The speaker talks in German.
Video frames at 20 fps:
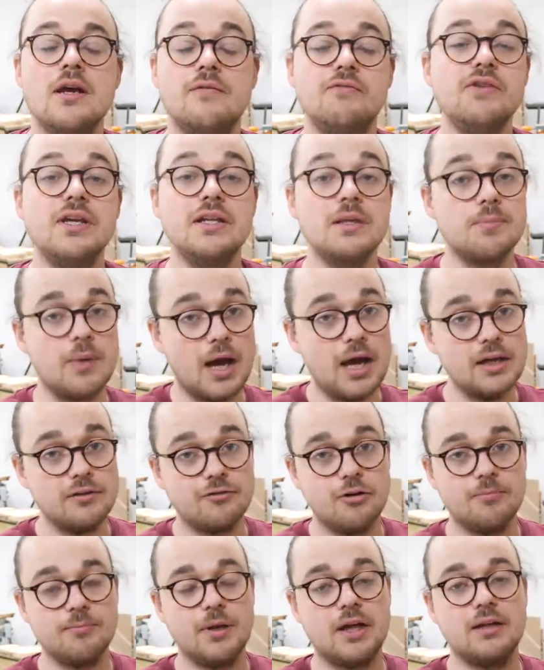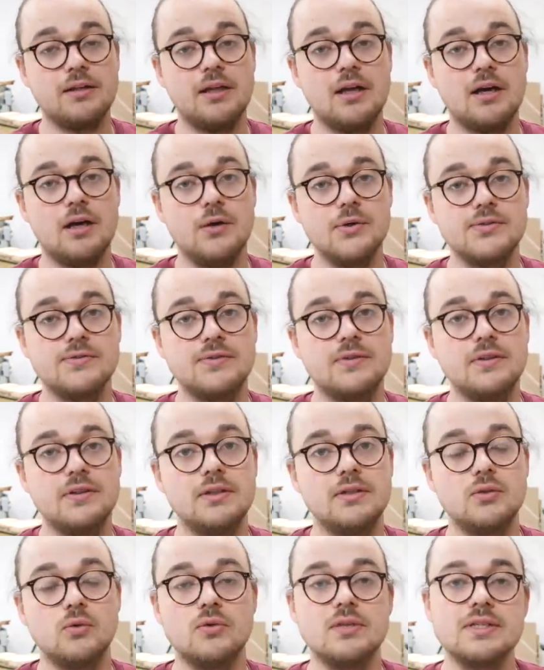wie ihr die Breite vom Brett
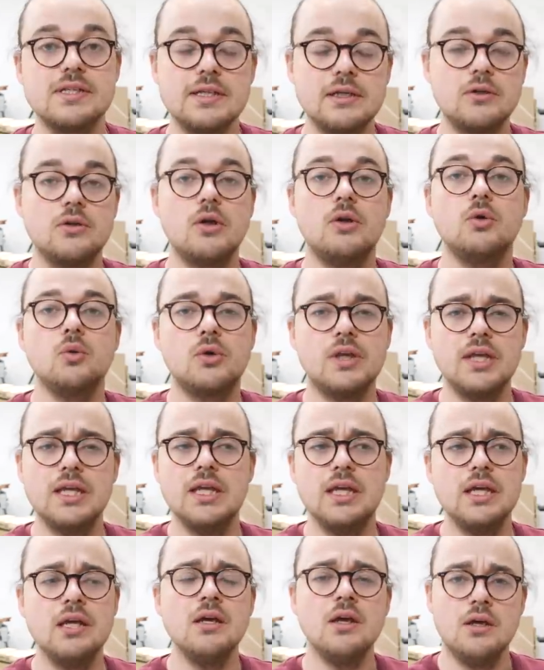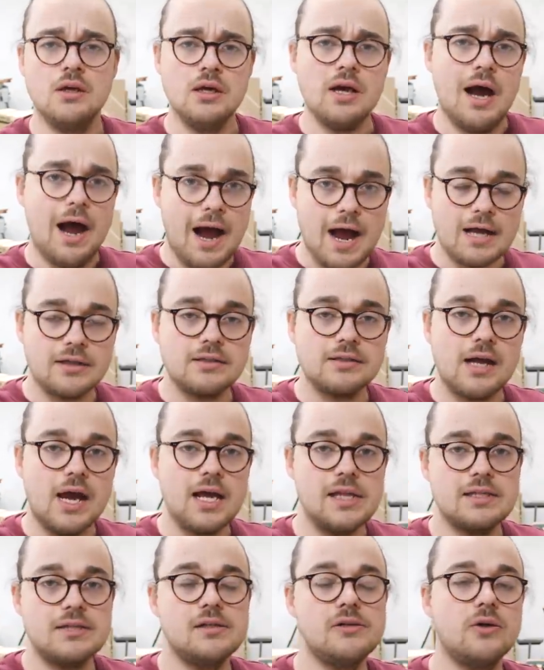herausfindet und sehen könnt, okay, acht
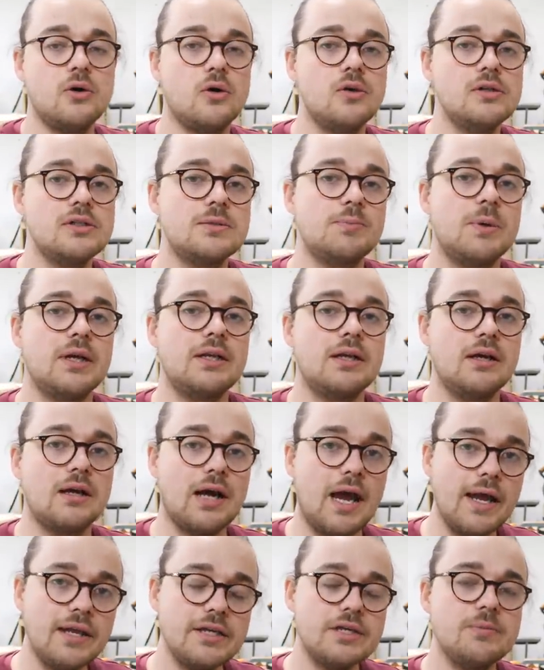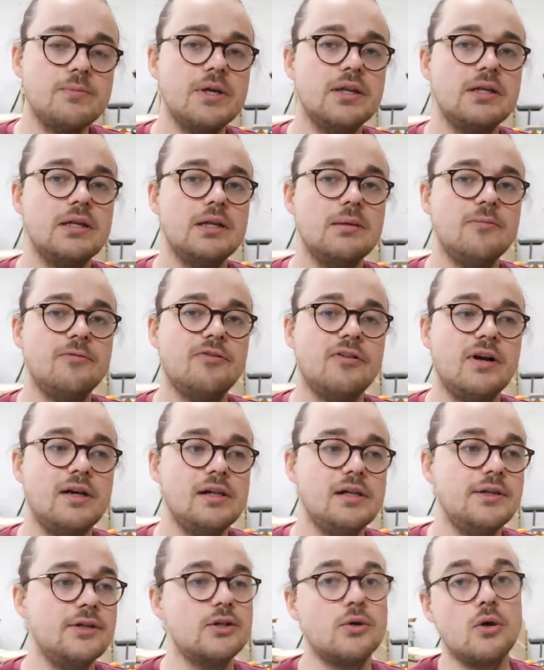einzelne Holzbretter reichen mir in dem Fall.
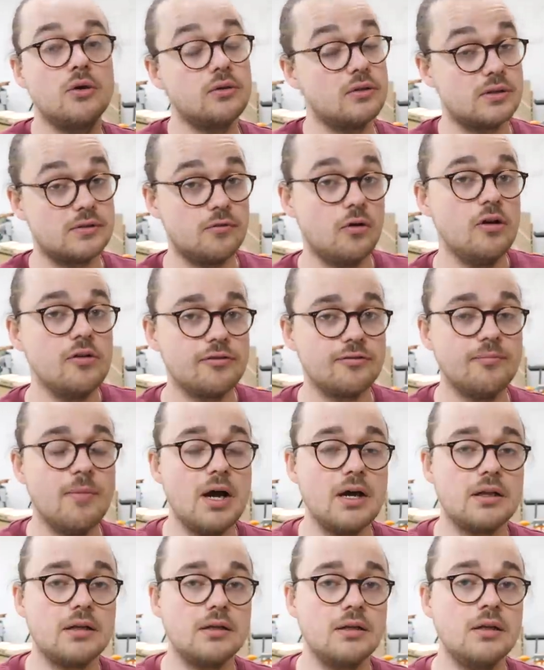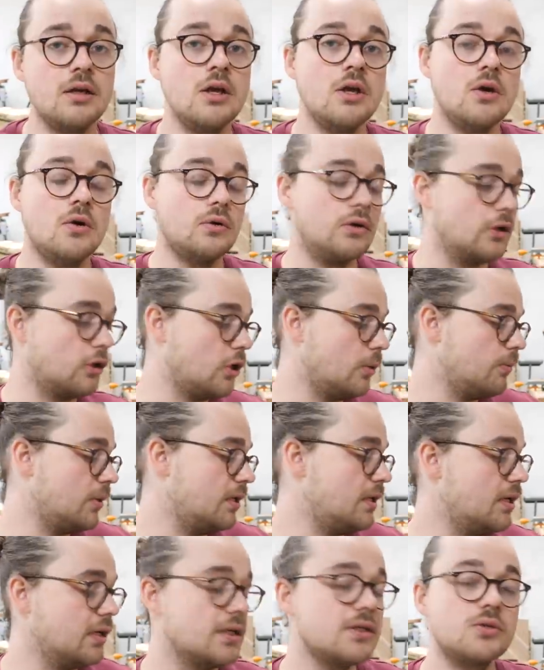Ich könnte zwölf machen und dann könnte man
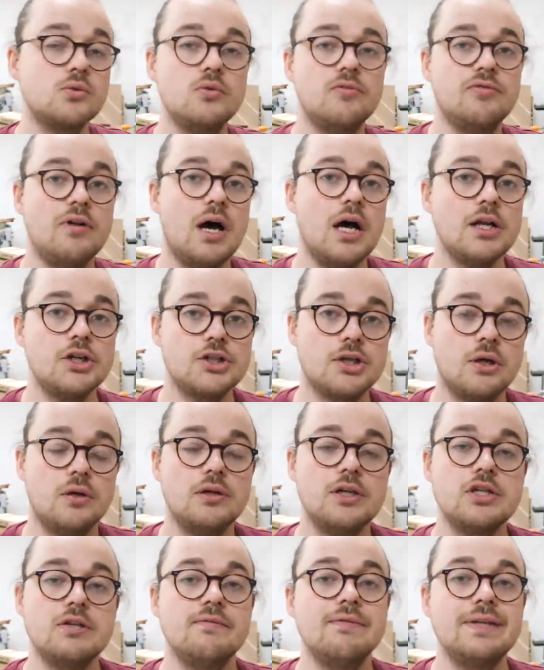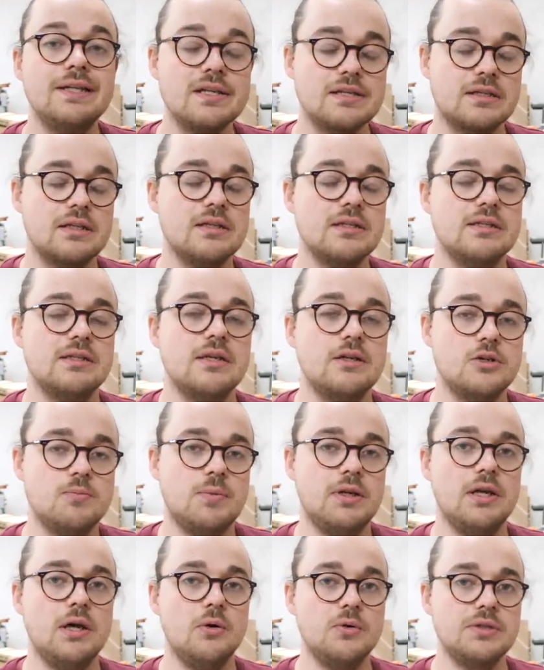hier ganz gut veranschaulichen, wie das Ganze dann
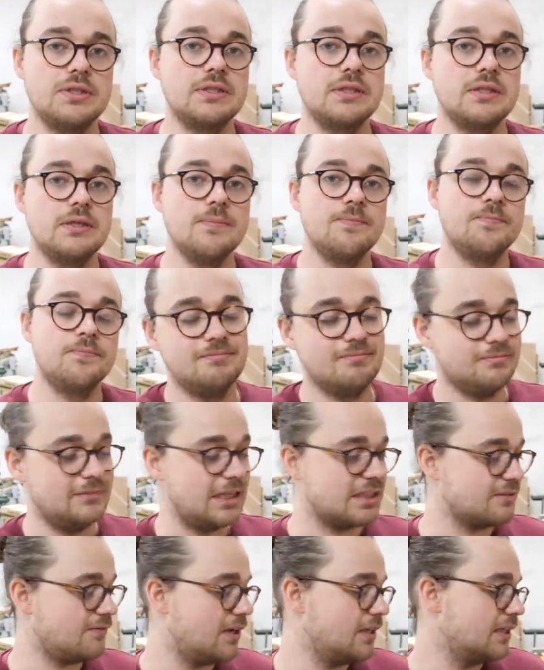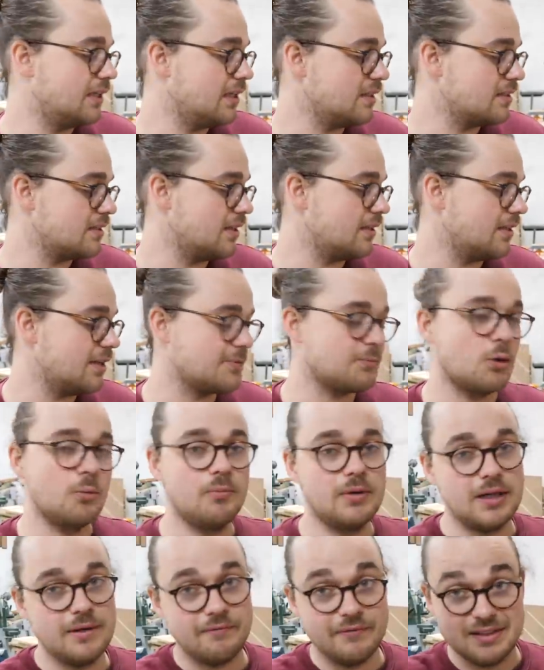später aussieht. Das war die ganze Zeit das
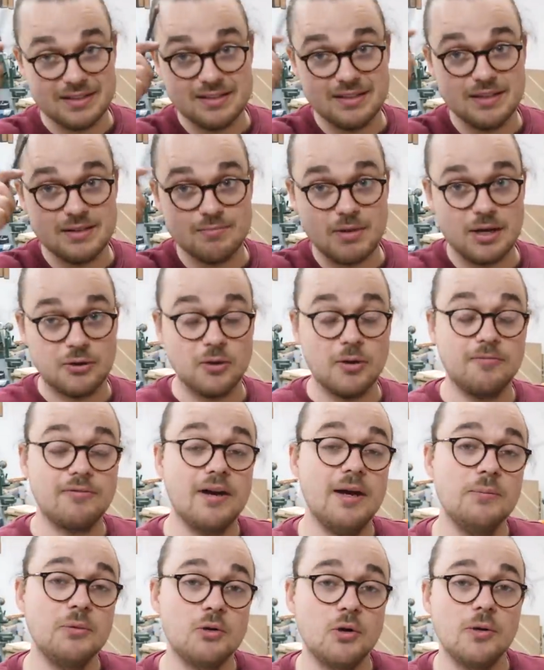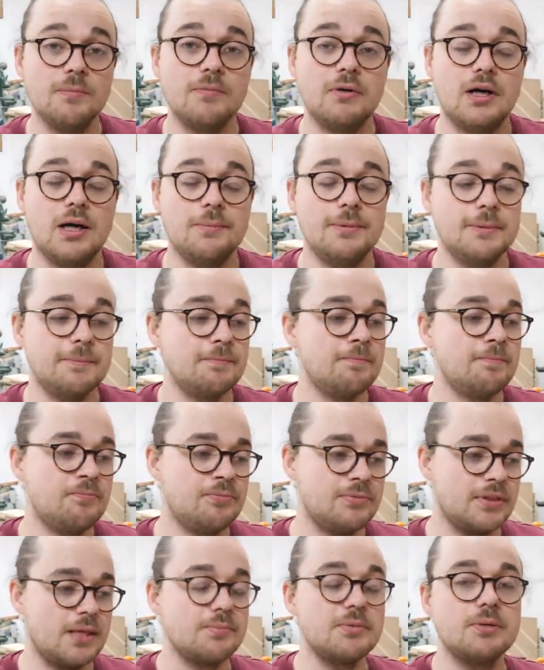Problem, wie ich es nicht in meinen Kopf reinbekommen habe,
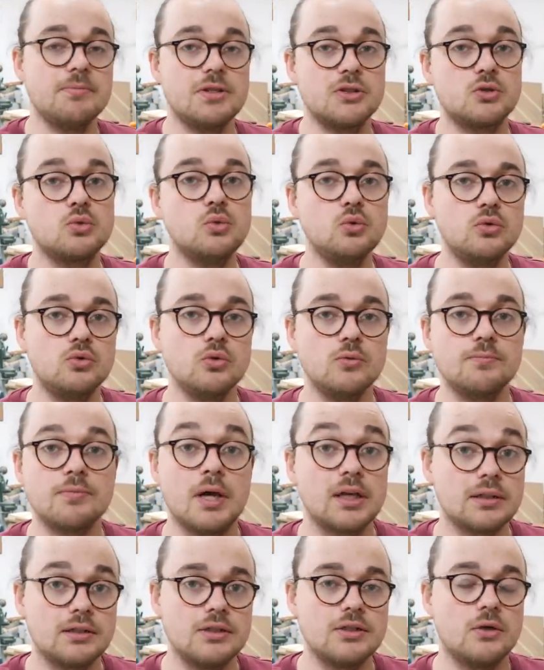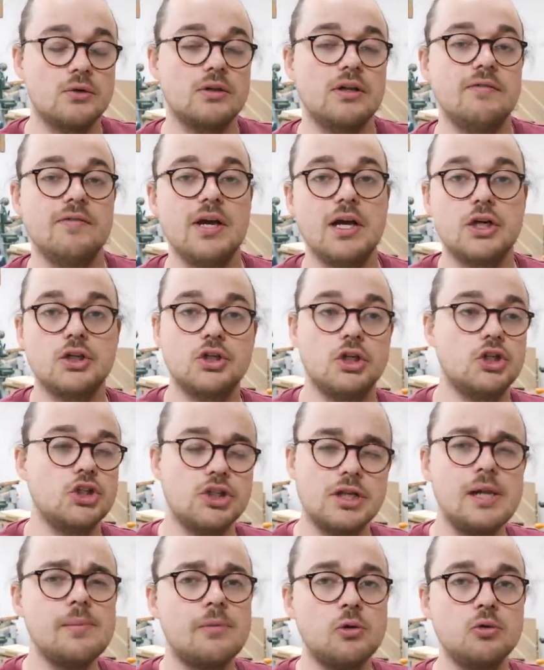damit man es gut und praktisch auch in der Werkstatt
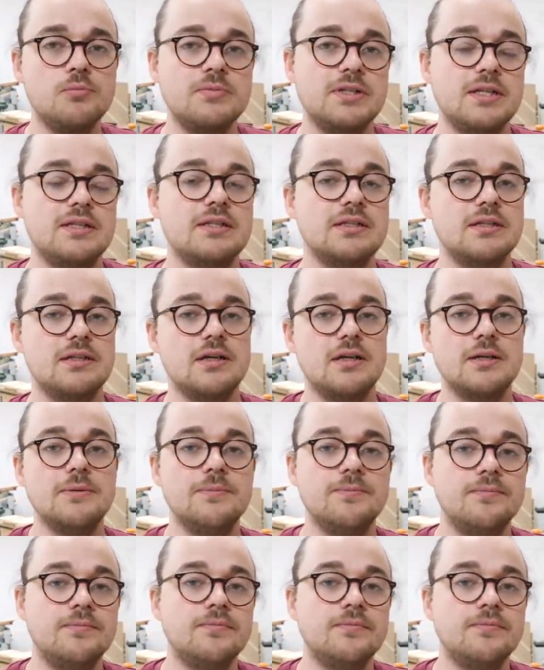schnell mal umsetzen kann.